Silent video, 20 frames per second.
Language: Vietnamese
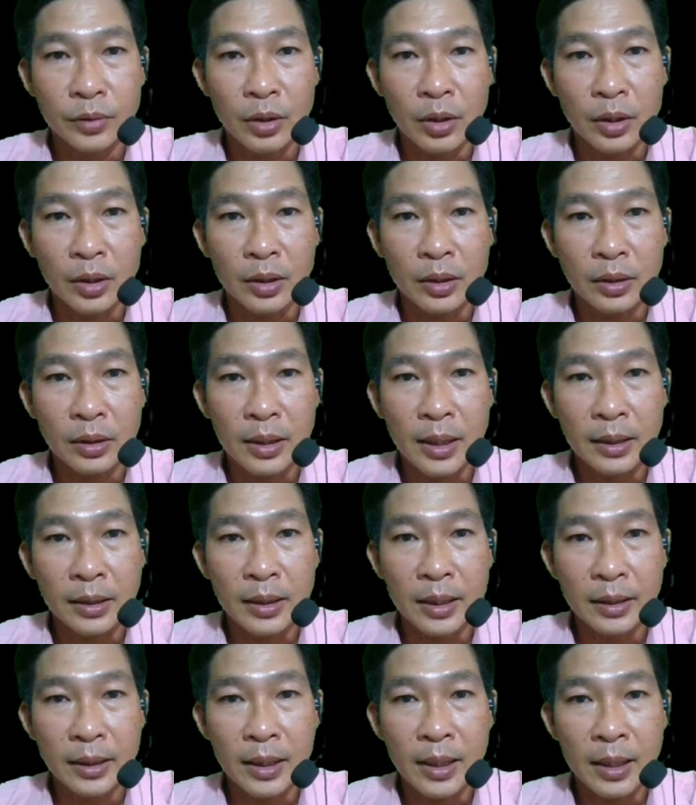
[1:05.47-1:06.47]
rồi đang
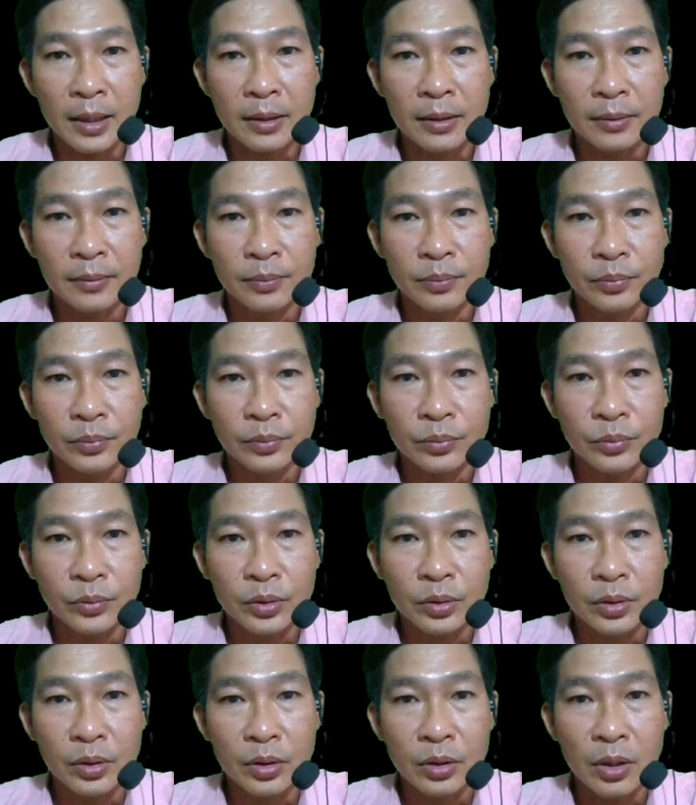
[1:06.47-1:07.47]
tiến hành cài đặt
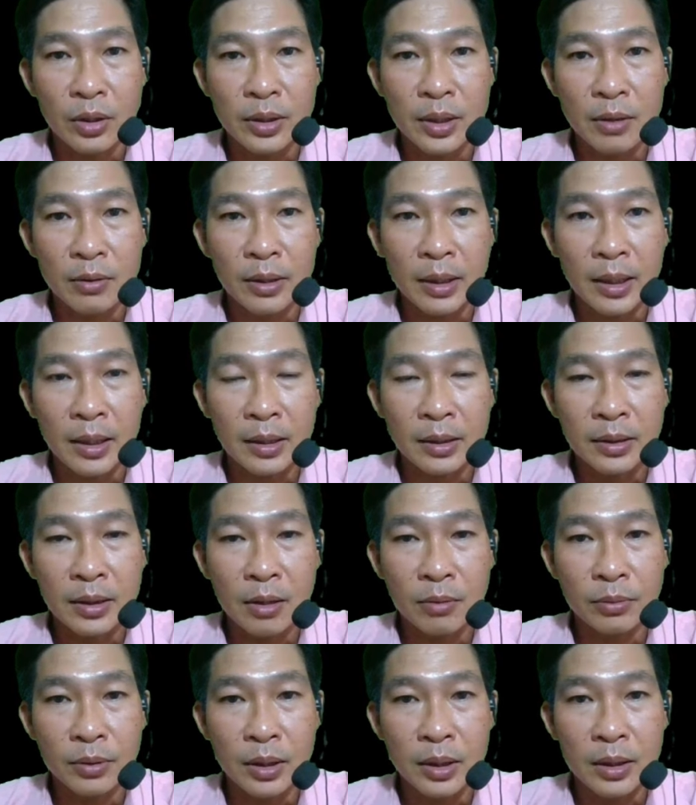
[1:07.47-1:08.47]
rồi sau cài đặt
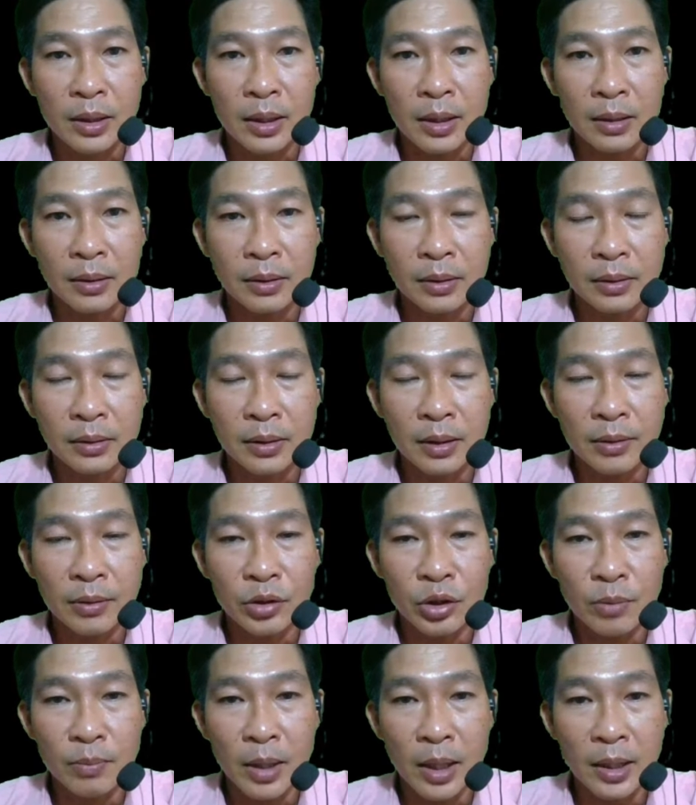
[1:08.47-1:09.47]
xong thì à, ngang dòng
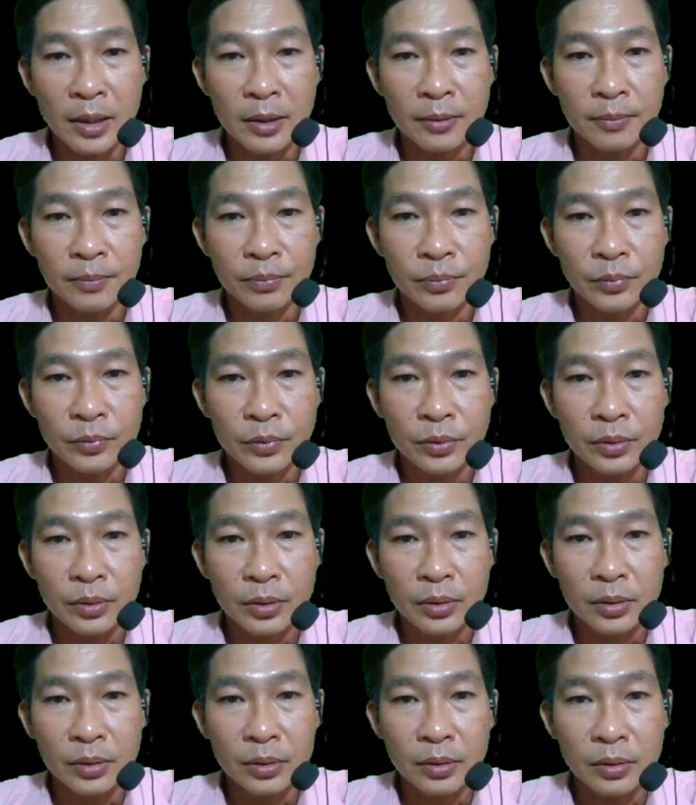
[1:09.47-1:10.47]
chữ mở
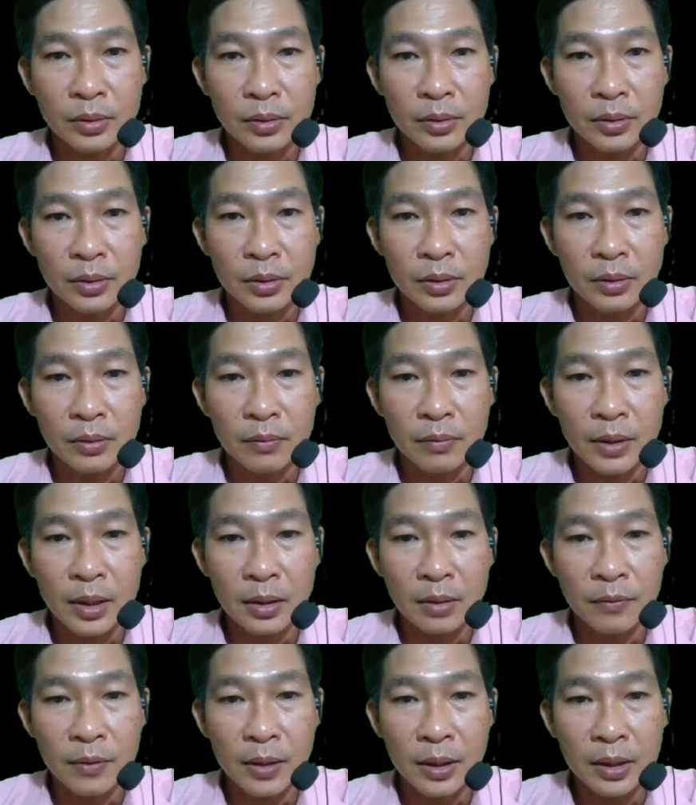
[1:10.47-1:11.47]
và
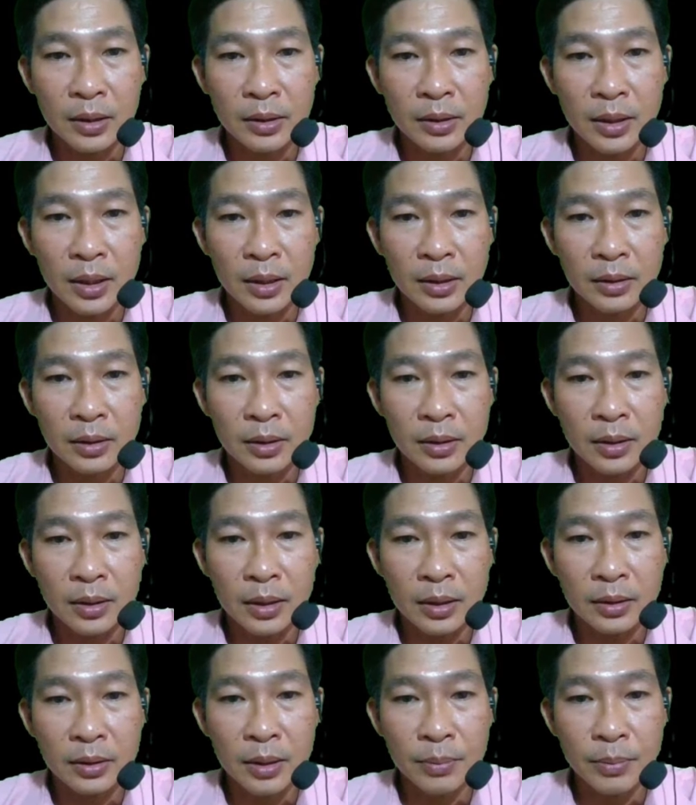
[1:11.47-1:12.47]
đây, và những từ
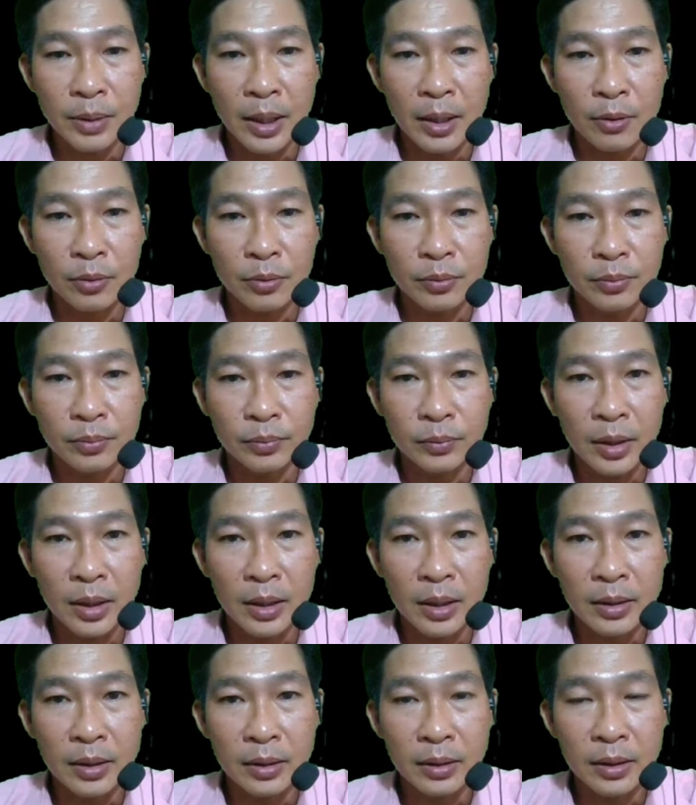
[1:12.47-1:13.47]
à, tiếp theo
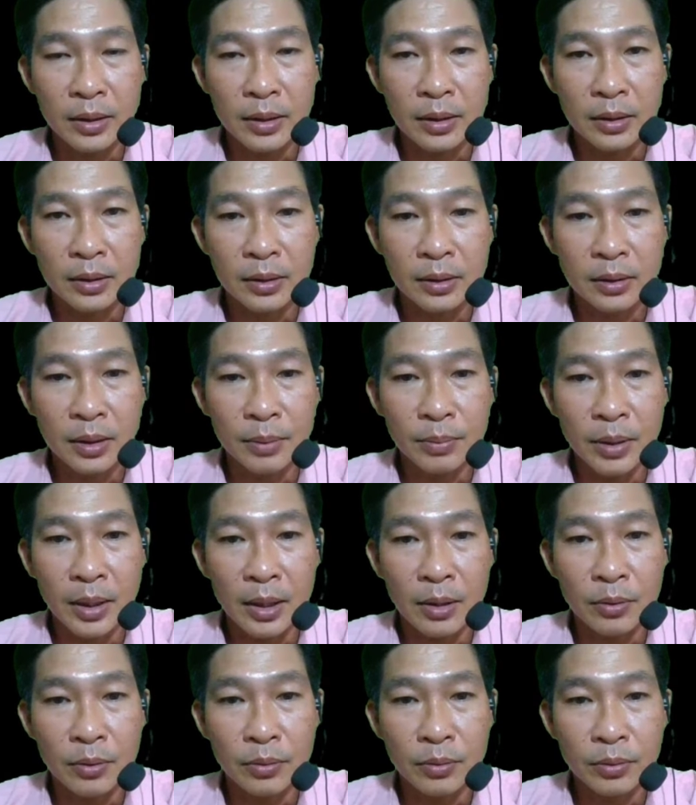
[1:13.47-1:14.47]
đây là những cái tiếp
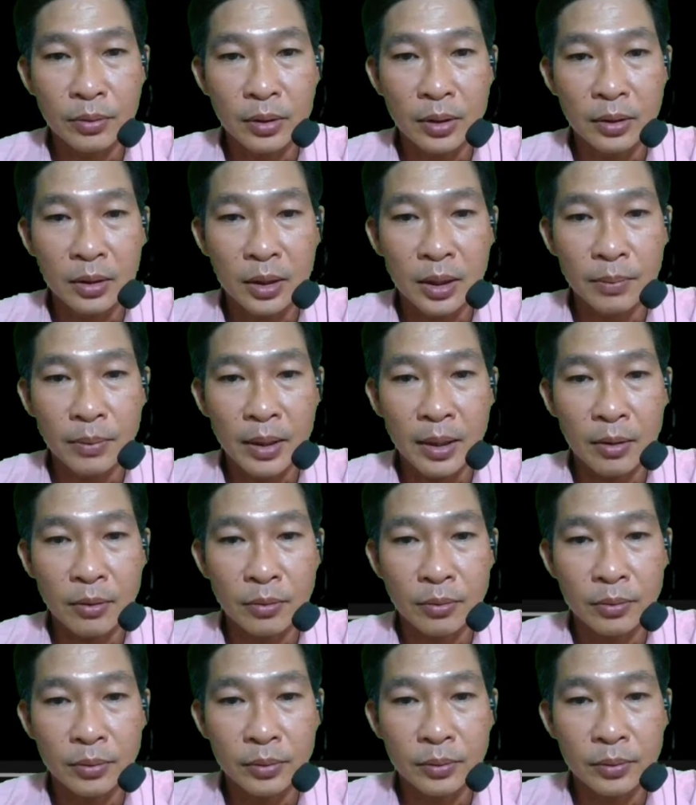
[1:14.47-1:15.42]
theo những từ tiếp theo